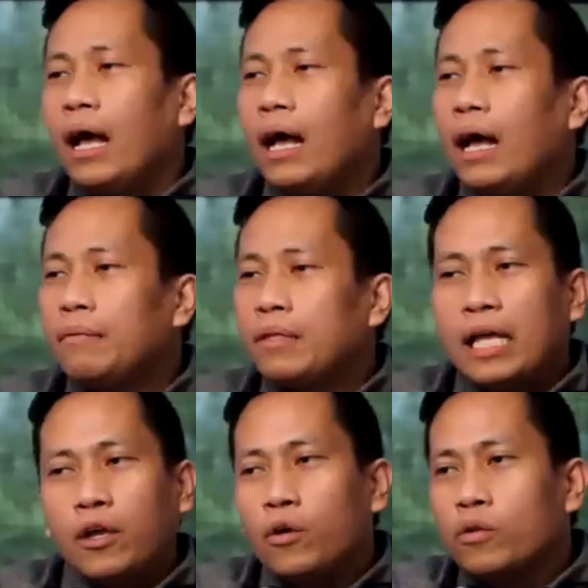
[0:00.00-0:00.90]
uh,
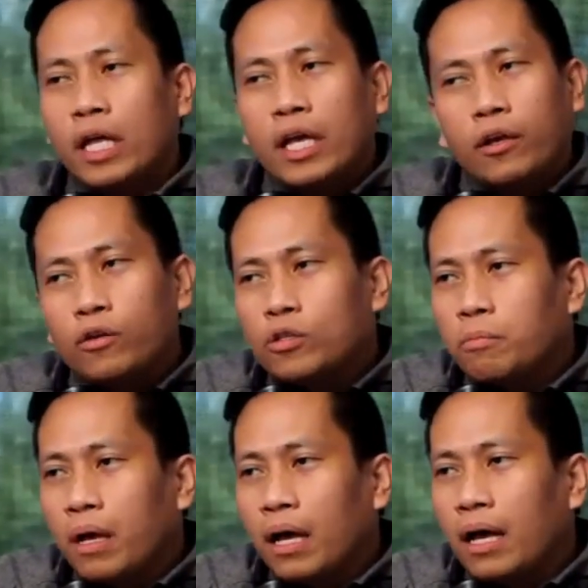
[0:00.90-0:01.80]
thank you, thank you,
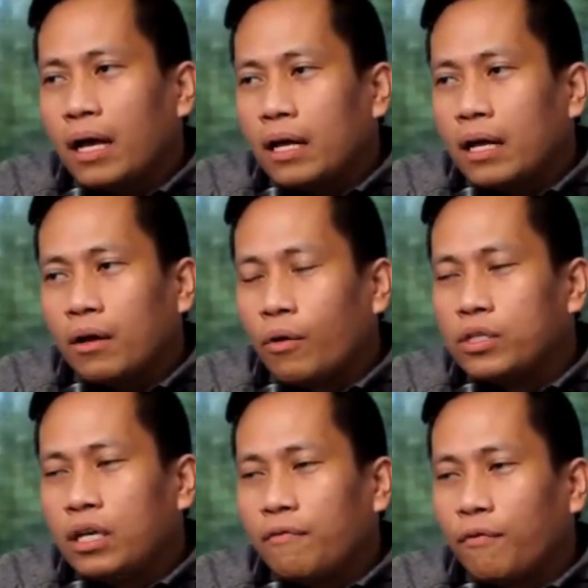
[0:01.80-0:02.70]
uh,
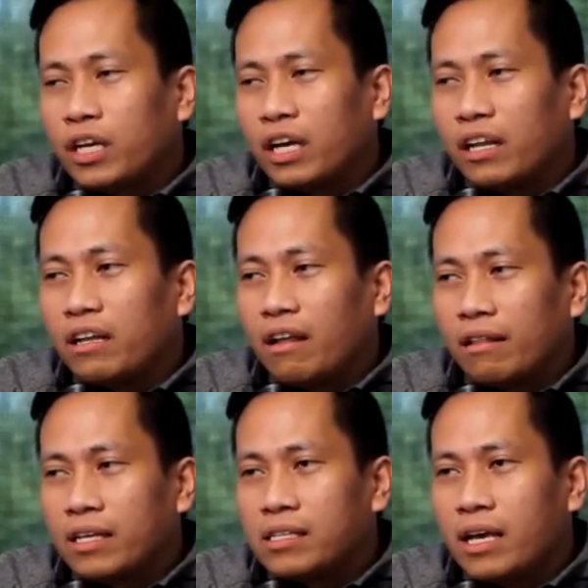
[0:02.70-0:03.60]
Koji, for sharing that.
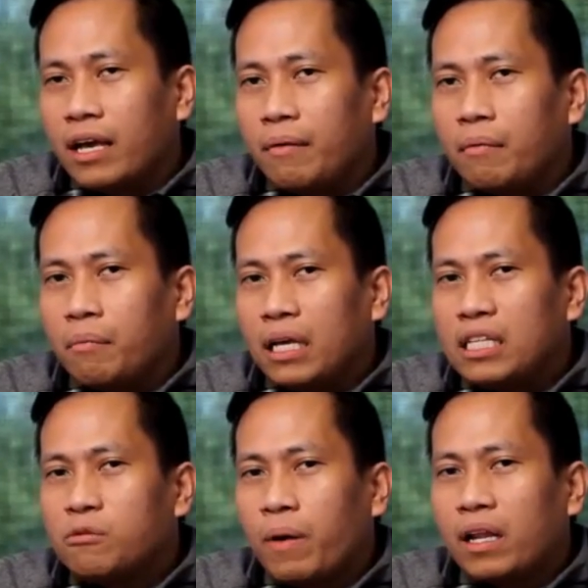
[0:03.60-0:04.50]
Kasi
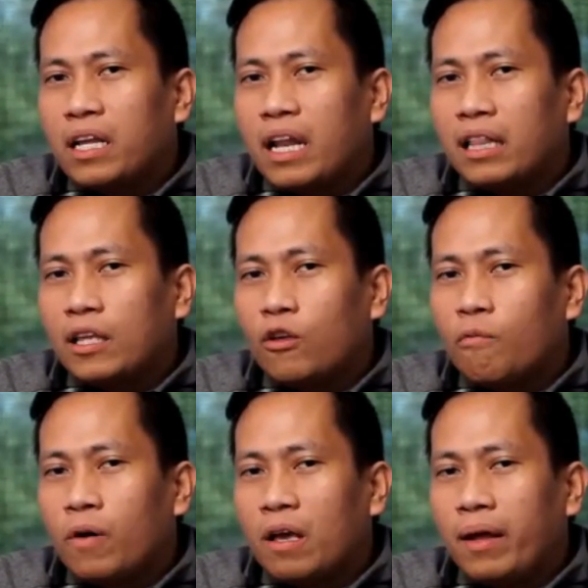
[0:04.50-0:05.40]
inspired din natin
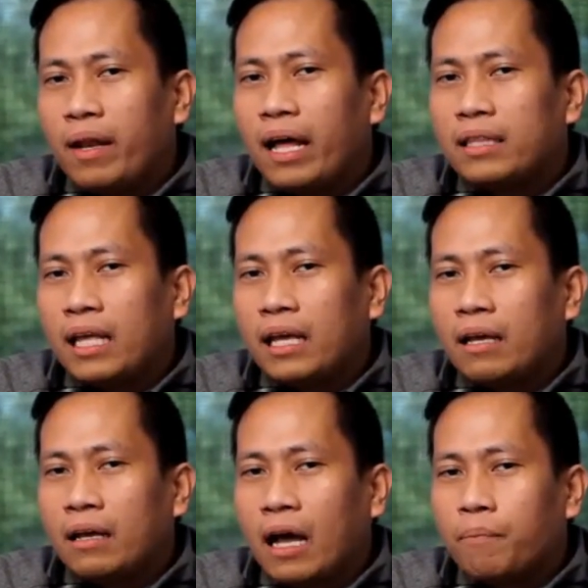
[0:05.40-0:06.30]
yung iba nating
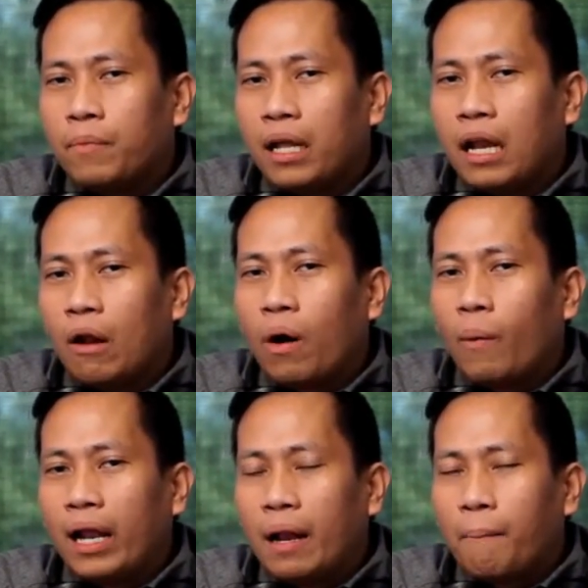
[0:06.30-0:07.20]
cup na, na
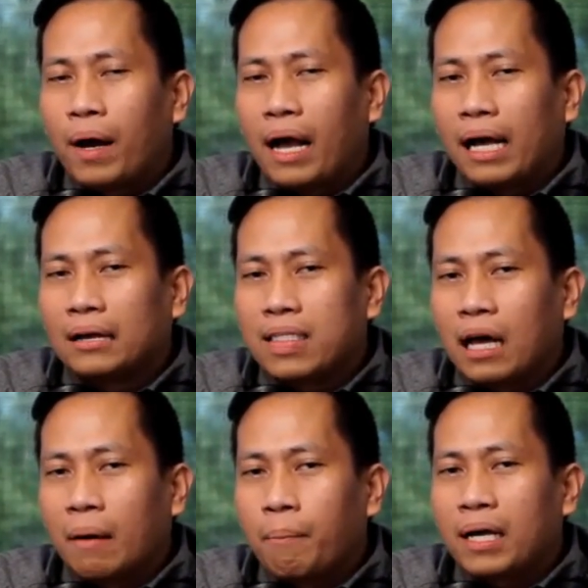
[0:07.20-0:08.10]
nawawalan ng
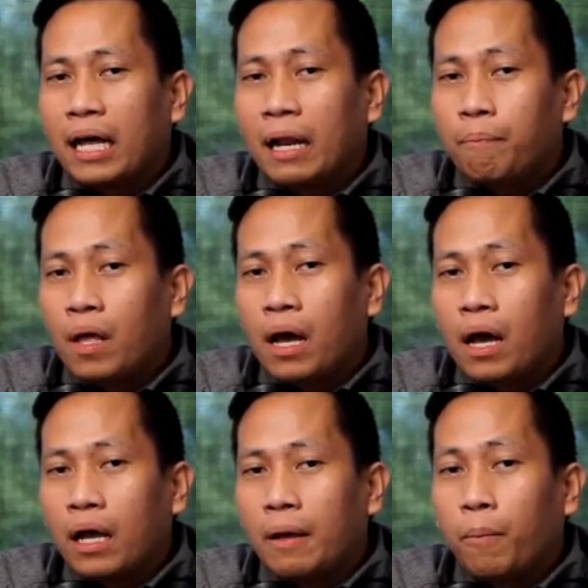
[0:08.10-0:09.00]
pag-asa, paghanap
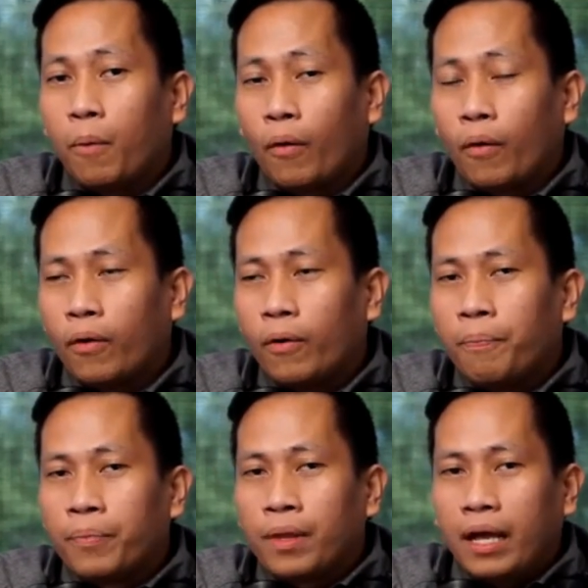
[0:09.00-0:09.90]
ng employer.
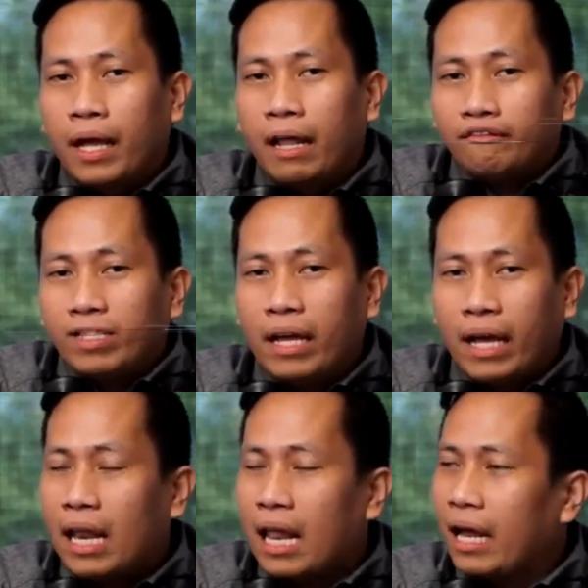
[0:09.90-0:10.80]
And I think
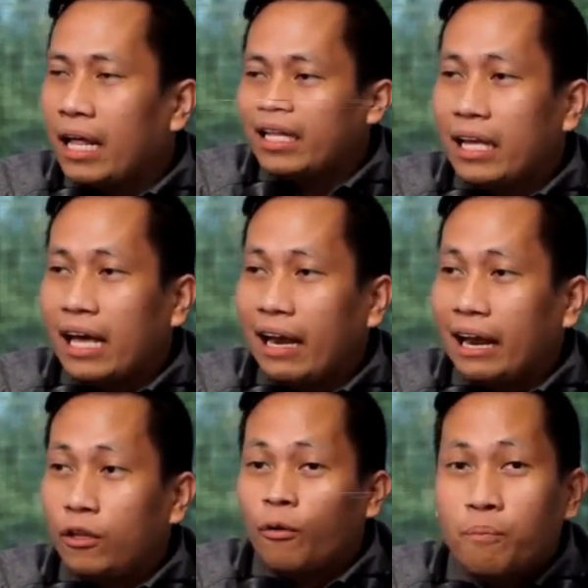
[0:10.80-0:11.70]
kailangan natin
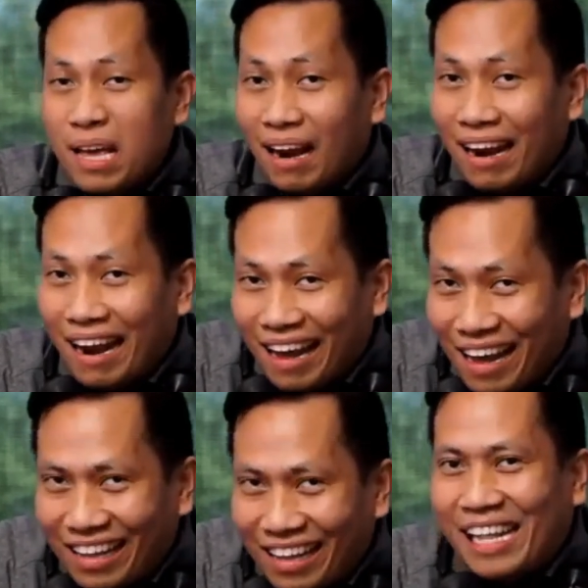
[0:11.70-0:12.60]
i-highlight yung PR na nga,
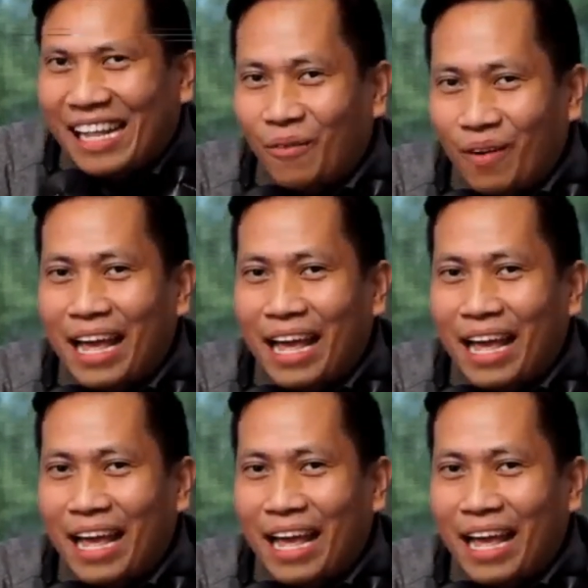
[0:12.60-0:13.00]
nandito na,